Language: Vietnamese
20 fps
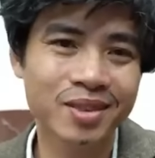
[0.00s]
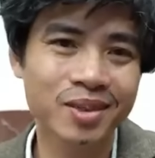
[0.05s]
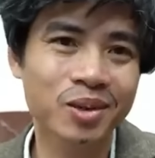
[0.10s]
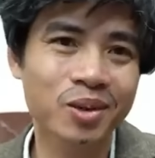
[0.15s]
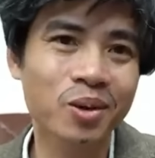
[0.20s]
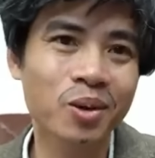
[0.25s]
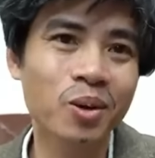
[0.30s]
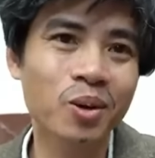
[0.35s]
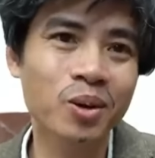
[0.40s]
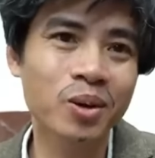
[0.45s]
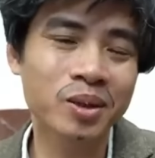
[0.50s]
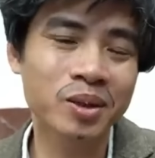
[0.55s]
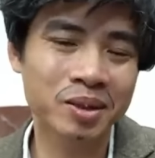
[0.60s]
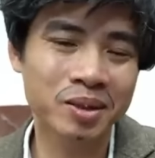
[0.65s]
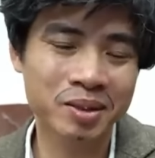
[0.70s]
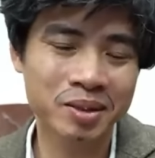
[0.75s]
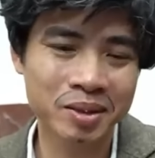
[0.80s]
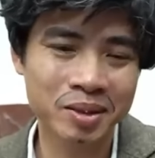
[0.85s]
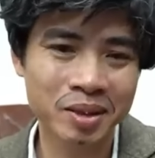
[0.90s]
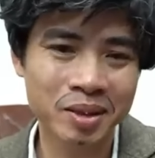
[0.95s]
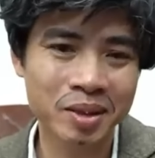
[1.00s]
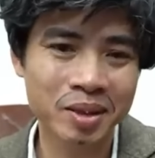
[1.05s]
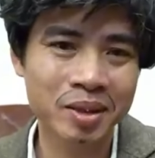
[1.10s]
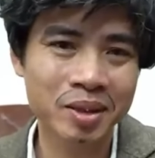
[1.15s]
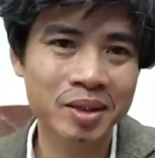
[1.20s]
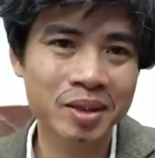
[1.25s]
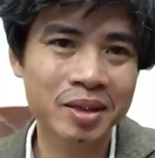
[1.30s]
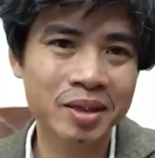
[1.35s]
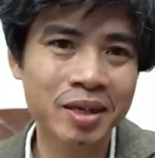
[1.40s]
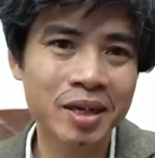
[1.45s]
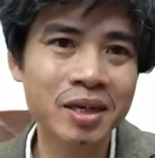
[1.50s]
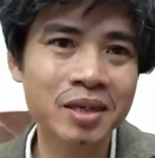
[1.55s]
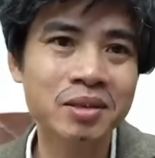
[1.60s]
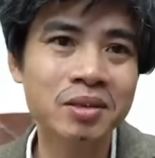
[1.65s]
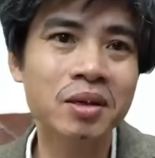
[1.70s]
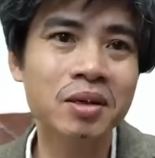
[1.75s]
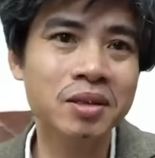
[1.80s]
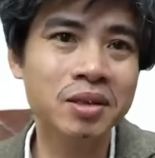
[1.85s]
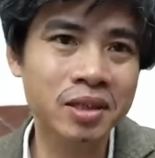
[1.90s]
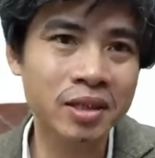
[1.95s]
Rồi Khác
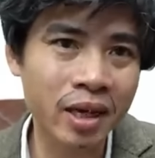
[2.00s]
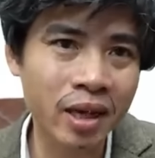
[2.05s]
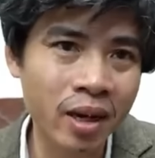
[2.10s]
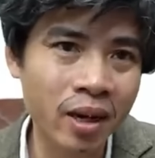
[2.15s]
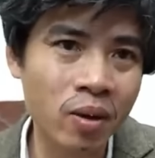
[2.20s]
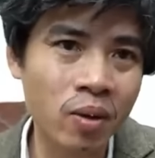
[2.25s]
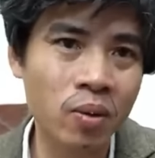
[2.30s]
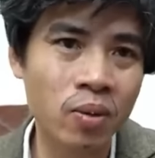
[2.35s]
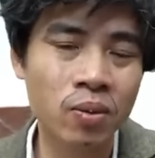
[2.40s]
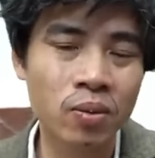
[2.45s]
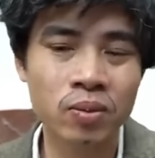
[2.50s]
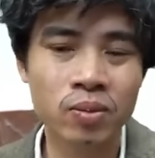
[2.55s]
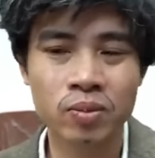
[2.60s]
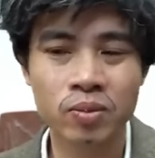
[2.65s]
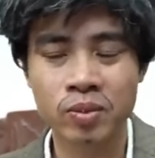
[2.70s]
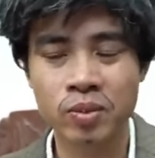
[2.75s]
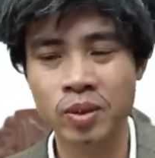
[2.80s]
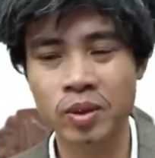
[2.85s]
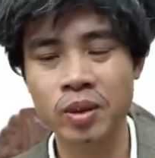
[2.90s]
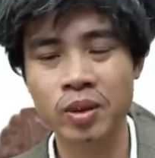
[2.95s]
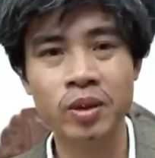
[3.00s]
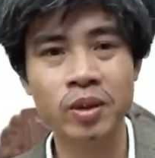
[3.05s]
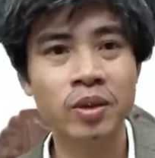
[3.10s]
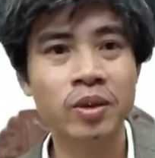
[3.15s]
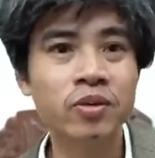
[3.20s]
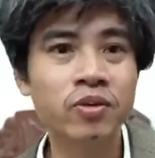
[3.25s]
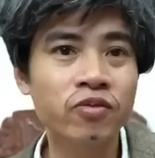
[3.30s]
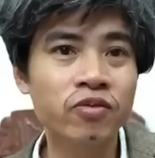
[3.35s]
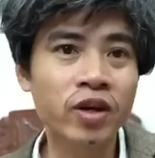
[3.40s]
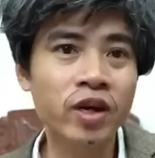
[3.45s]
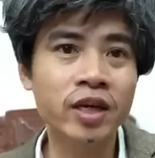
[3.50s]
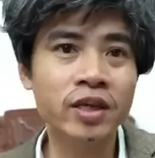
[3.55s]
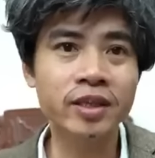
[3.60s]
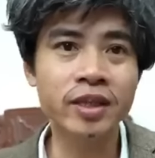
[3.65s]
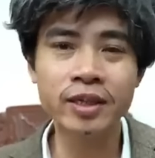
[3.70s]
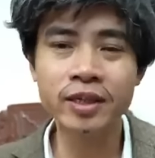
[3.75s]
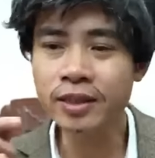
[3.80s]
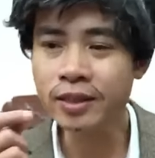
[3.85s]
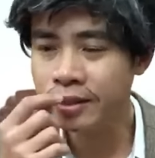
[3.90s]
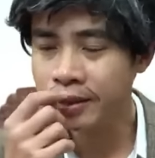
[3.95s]
được trèo Về
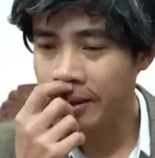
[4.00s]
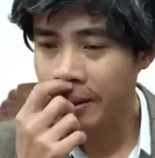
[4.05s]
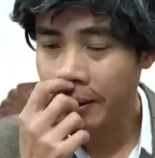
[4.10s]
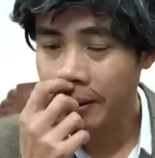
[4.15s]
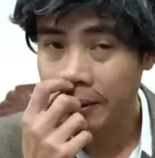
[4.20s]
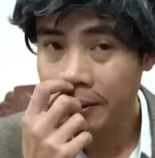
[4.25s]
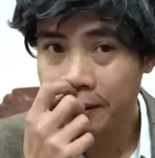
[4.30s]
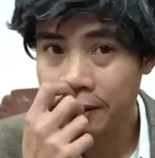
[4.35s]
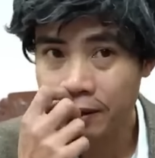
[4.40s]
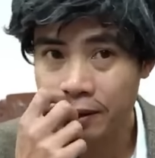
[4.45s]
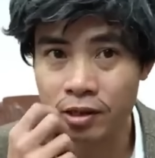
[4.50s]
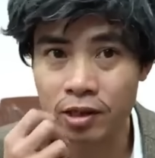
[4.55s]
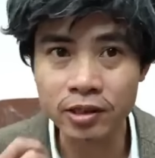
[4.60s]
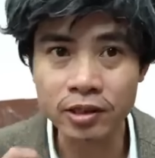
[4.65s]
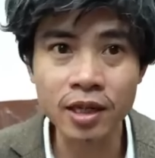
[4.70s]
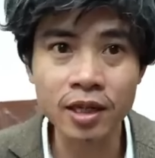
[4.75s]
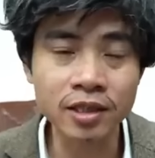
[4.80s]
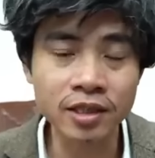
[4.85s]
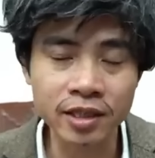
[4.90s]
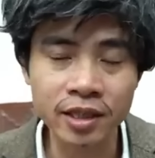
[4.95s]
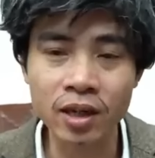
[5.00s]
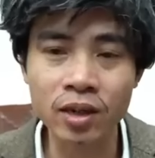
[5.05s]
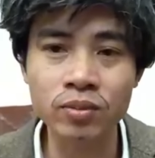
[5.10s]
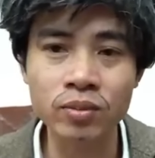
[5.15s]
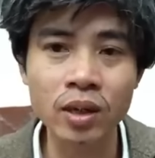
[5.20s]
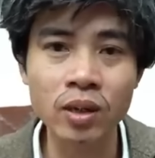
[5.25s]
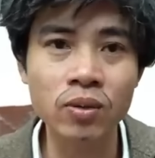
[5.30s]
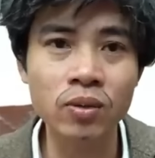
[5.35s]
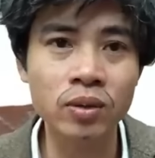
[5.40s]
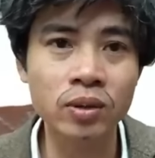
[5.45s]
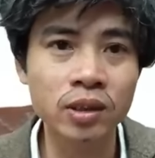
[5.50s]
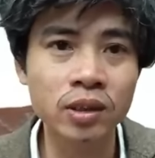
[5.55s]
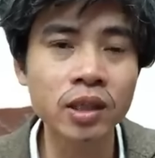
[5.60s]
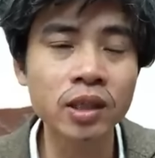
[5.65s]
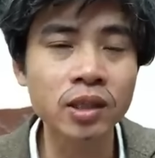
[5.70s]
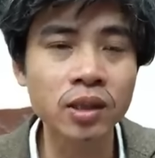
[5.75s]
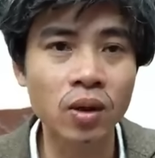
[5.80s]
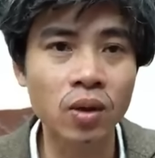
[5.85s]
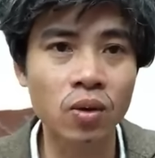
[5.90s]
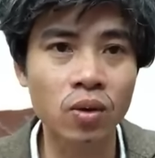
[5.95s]
đấy Người ta trèo đầu cưỡi
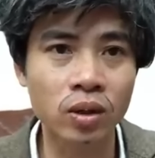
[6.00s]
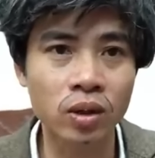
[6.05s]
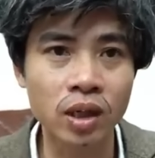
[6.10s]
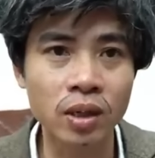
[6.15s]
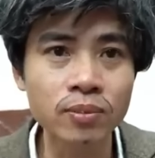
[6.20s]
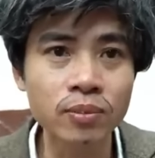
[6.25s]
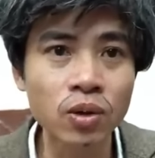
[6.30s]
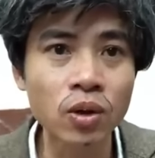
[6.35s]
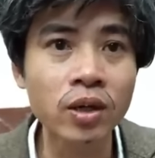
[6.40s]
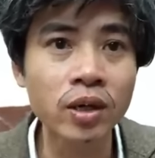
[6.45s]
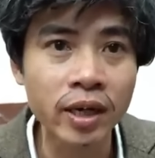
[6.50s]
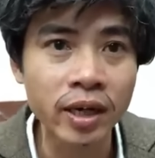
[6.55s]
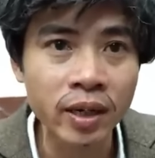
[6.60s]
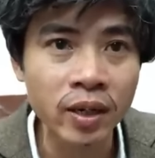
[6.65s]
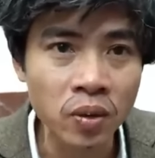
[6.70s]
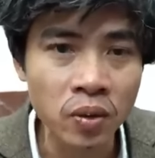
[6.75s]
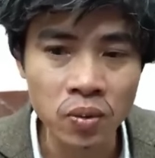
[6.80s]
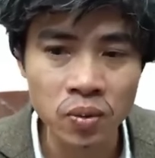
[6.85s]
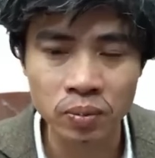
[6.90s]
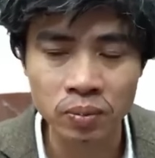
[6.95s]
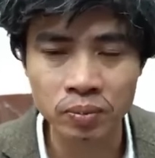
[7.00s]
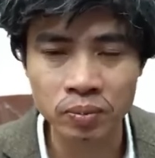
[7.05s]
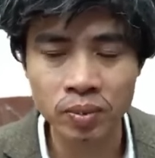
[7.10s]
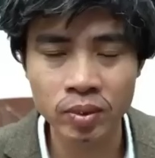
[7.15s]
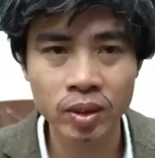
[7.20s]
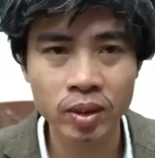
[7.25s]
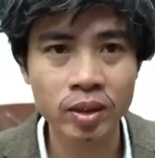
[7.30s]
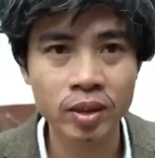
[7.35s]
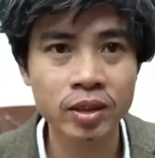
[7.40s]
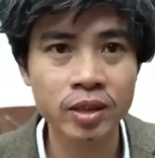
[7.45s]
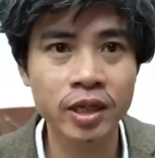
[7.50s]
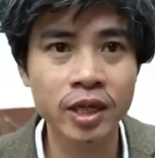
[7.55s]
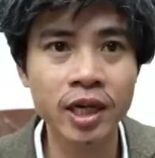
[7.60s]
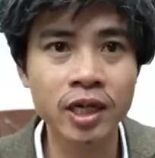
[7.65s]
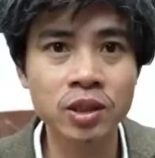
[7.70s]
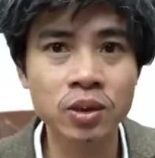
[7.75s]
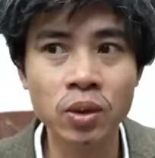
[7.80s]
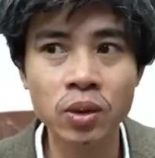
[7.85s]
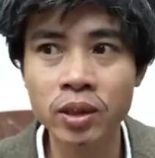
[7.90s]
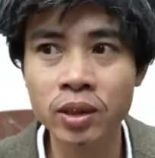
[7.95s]
cổ cấm có kêu Nghe
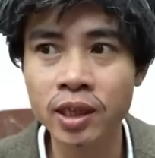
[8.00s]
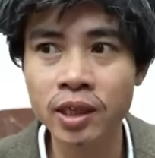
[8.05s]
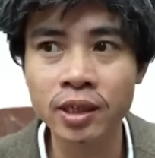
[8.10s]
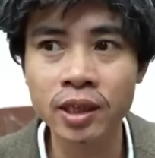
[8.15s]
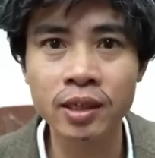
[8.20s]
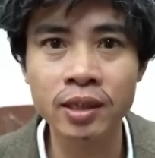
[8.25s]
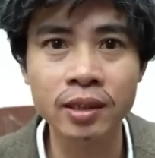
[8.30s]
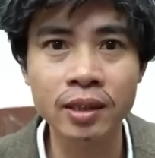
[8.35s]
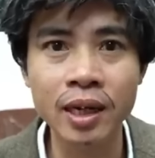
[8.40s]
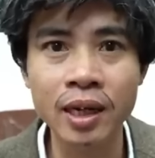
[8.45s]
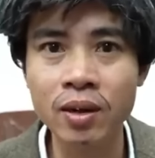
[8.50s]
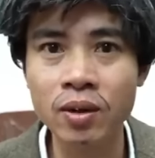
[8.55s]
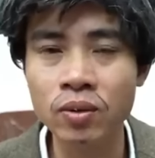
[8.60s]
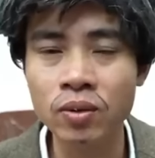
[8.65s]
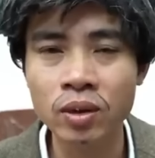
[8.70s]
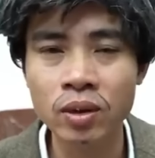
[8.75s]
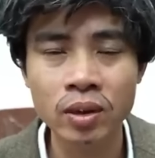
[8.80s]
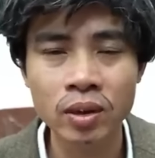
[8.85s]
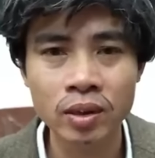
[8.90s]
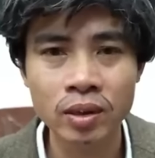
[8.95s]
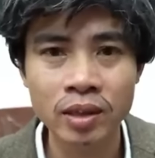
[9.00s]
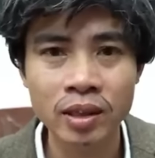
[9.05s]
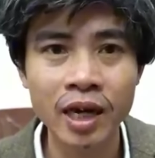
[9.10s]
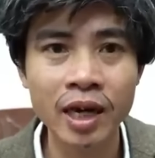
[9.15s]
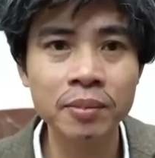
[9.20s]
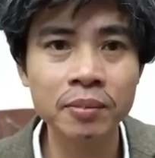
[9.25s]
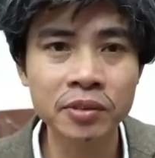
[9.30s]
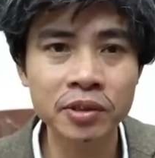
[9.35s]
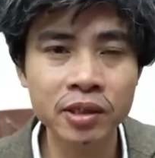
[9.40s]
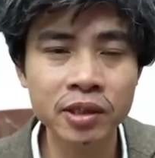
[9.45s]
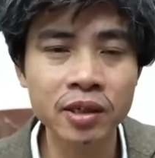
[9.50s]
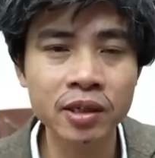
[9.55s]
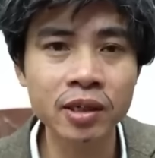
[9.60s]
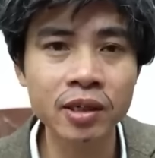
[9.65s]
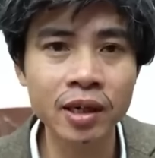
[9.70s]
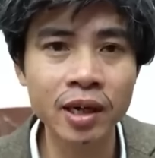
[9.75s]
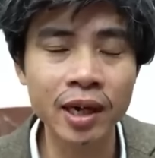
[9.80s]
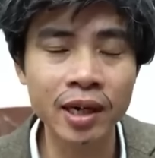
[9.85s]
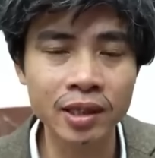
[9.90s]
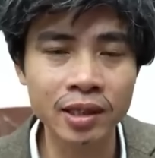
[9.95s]
nói cái thằng ngao Ham chơi
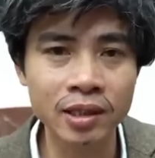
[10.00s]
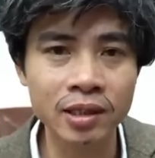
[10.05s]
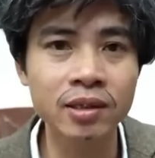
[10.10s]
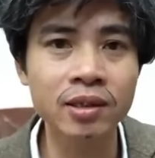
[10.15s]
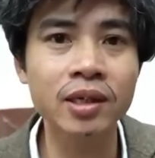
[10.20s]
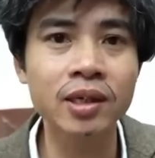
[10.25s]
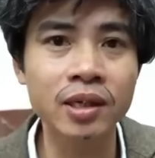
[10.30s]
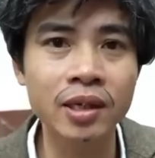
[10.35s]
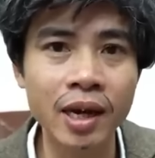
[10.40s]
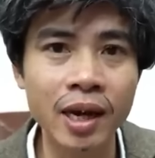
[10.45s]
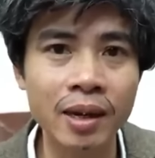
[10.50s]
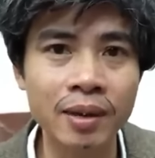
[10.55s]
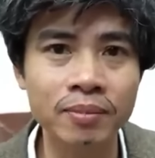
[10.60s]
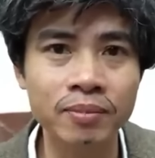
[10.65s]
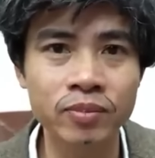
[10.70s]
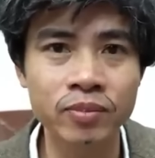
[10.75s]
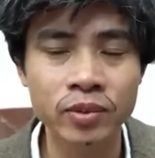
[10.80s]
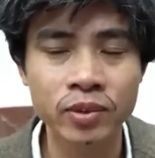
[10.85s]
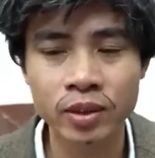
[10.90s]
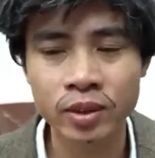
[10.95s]
lại lười làm